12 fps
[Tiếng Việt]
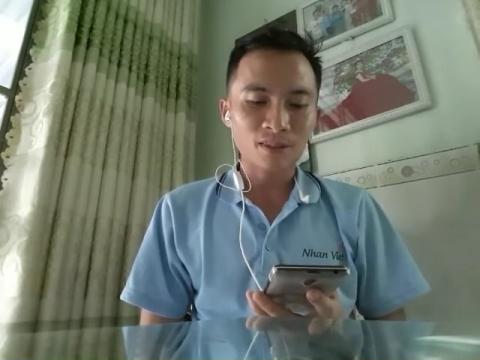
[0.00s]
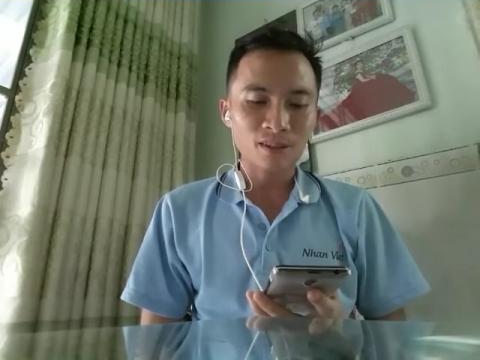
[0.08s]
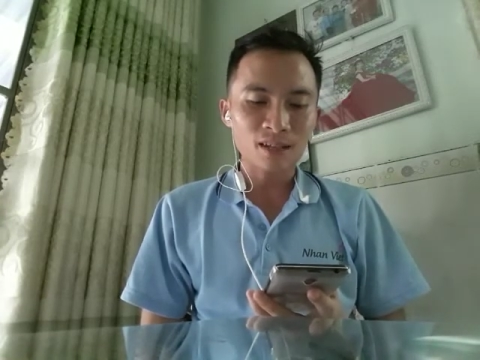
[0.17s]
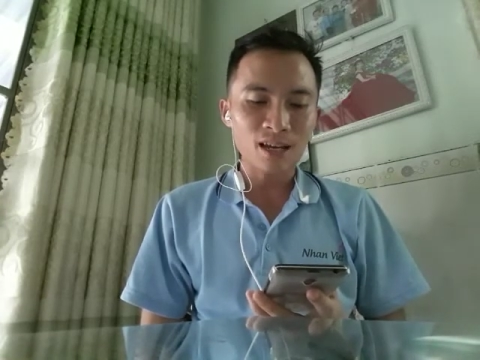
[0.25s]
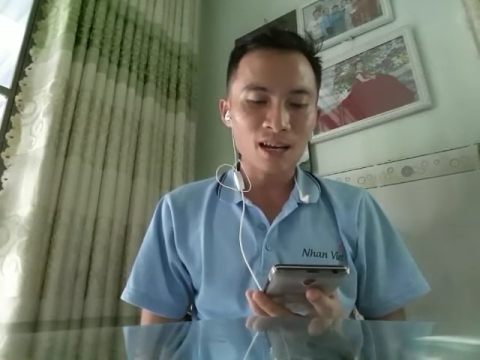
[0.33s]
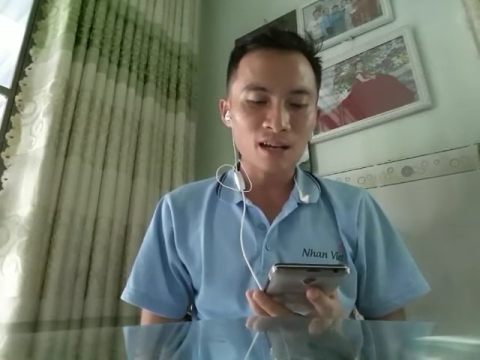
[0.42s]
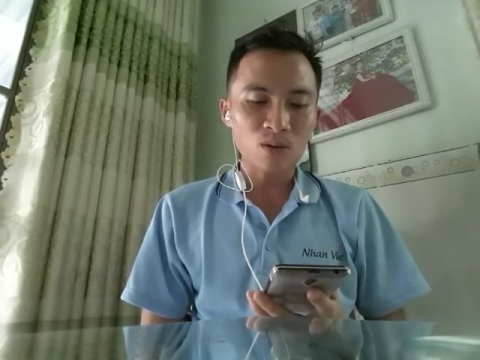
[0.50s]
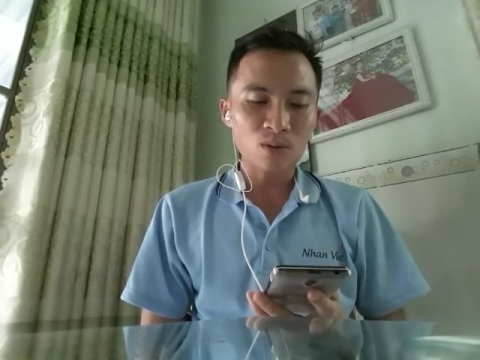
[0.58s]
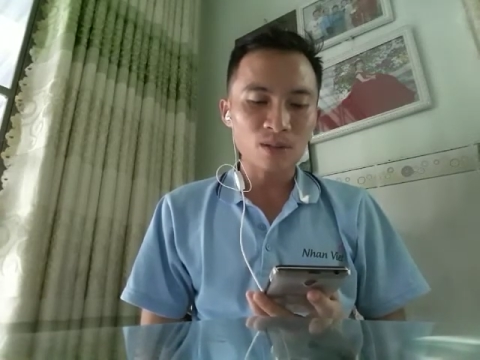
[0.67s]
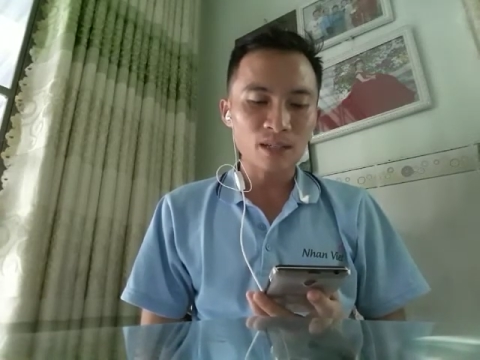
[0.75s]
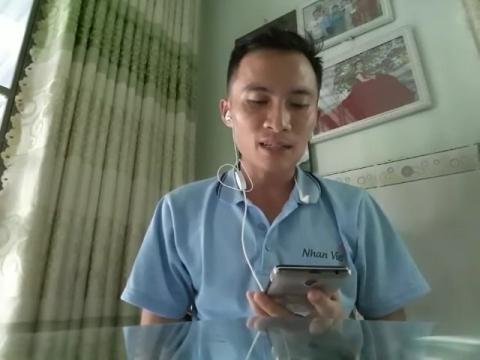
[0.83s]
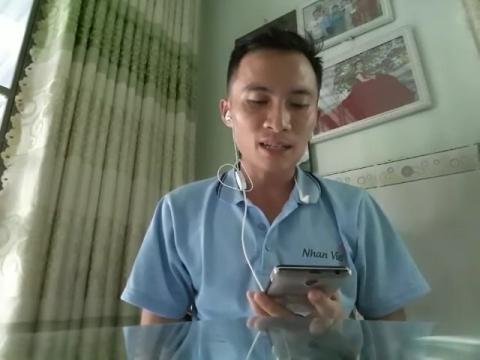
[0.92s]
Nghĩa là cuộc
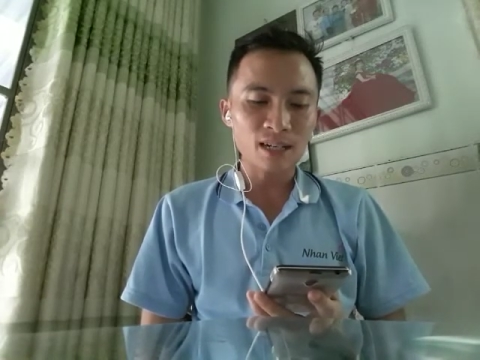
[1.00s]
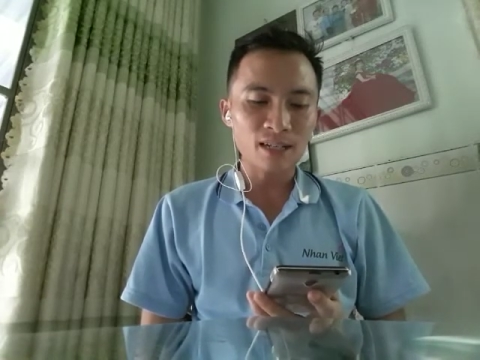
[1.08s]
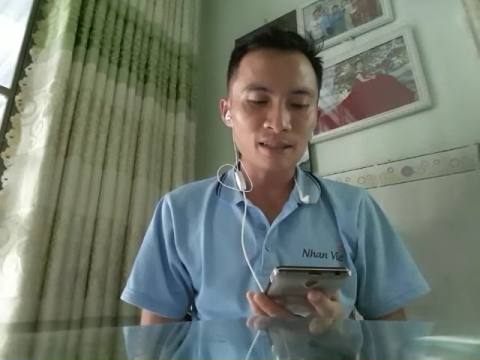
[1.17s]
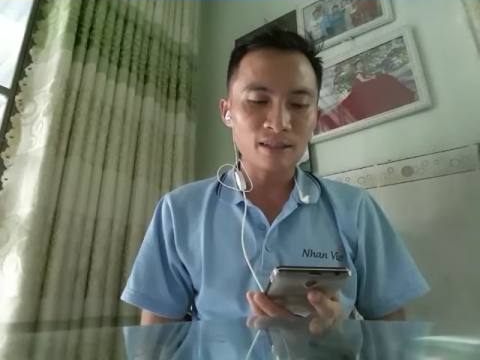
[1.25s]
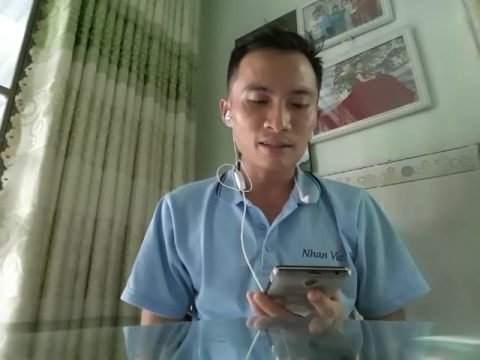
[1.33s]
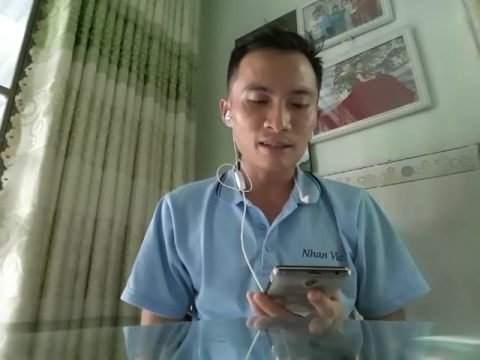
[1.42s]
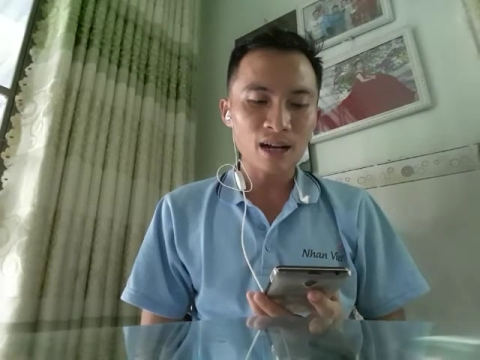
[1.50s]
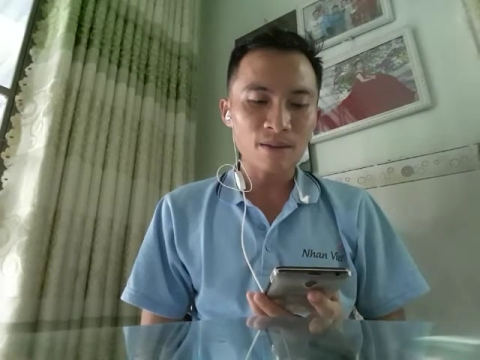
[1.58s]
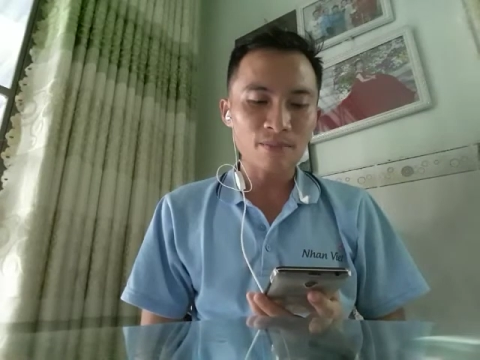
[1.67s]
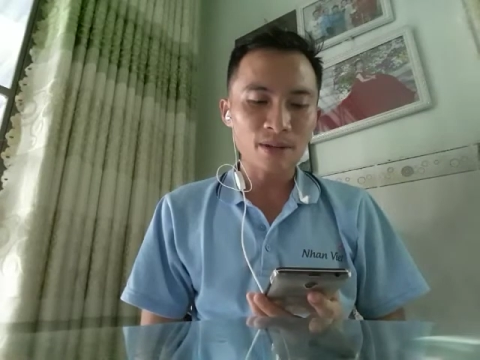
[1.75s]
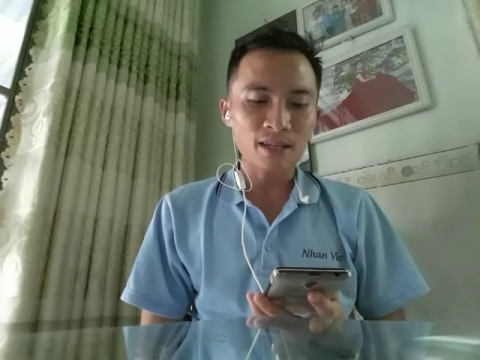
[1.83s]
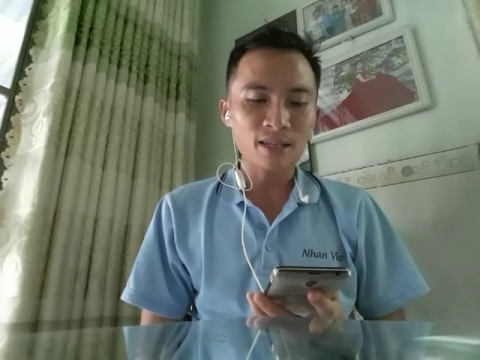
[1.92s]
chiến tranh lý tưởng cứ
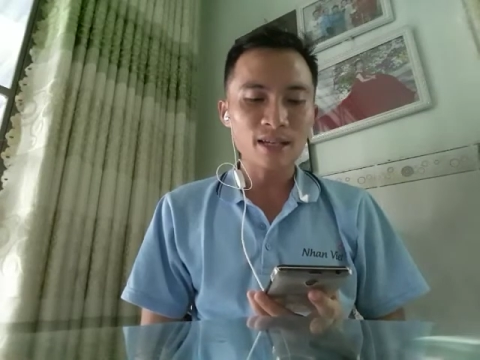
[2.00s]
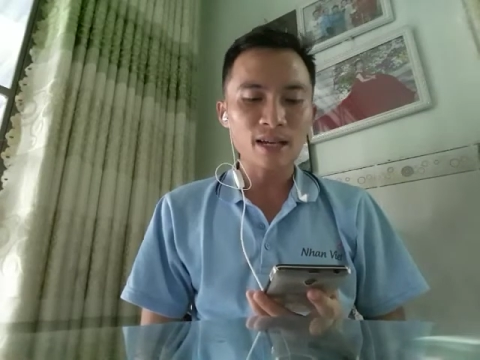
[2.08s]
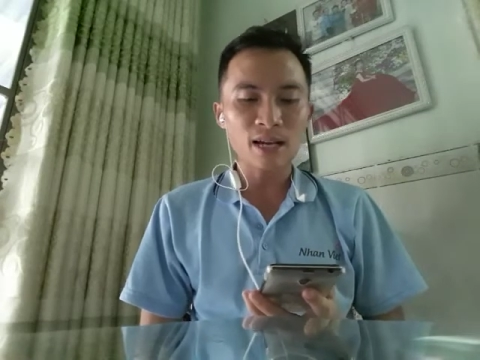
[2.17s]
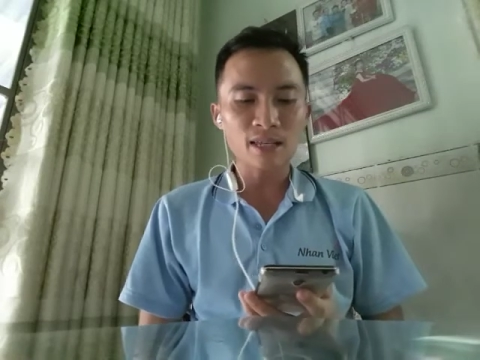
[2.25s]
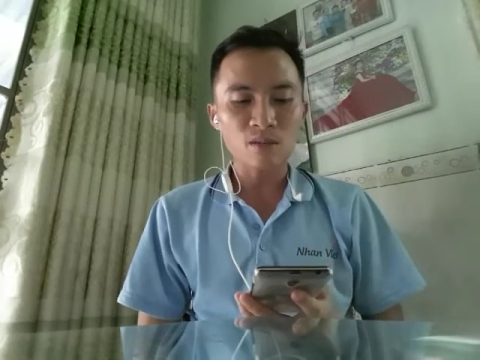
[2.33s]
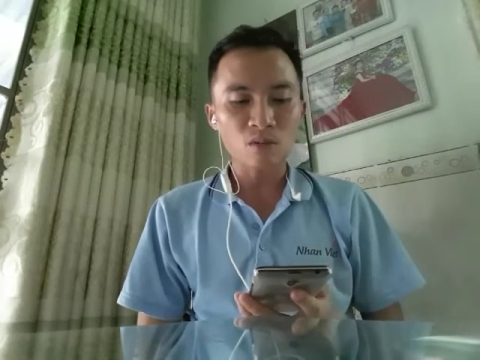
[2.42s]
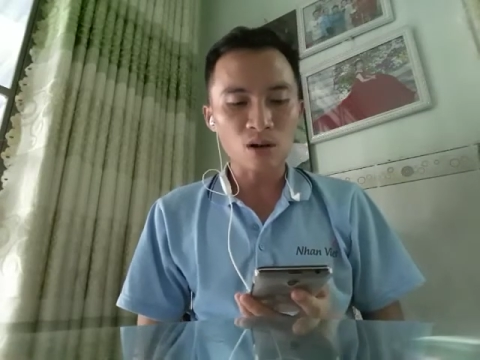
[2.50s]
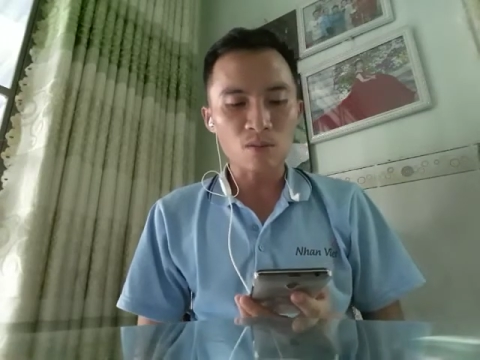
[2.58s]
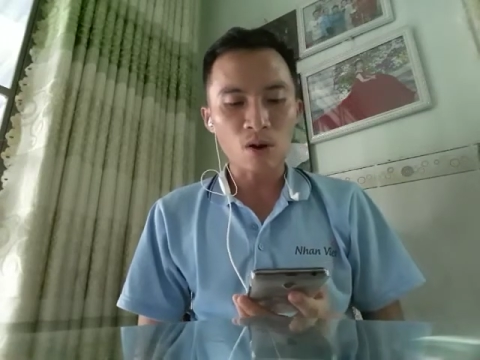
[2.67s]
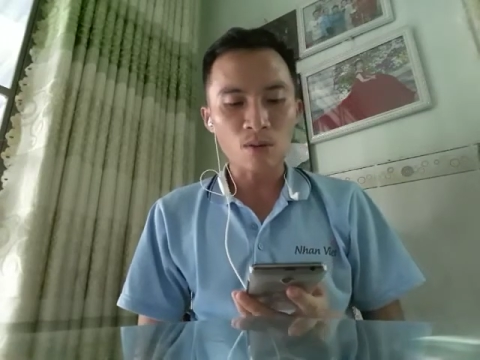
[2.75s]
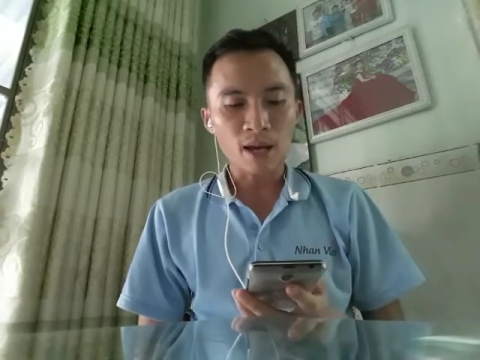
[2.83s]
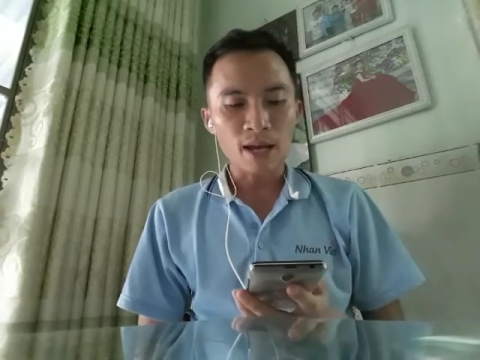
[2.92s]
âm ỉ diễn ra trong nội
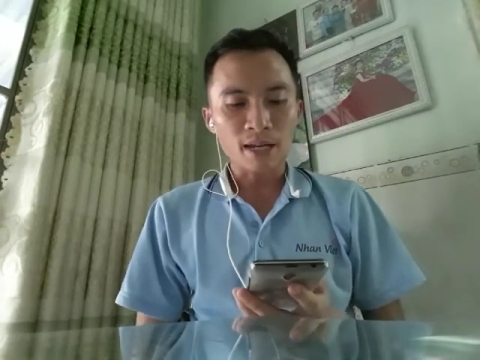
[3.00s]
bộ.